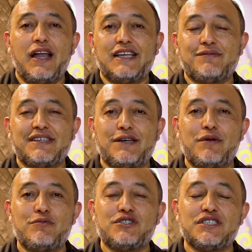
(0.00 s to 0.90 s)
les va a
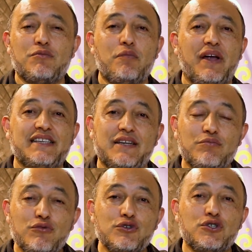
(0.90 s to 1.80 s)
servir muchísimo para ser
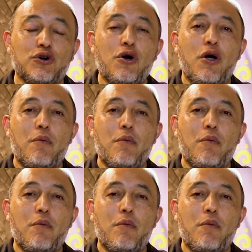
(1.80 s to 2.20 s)
mucho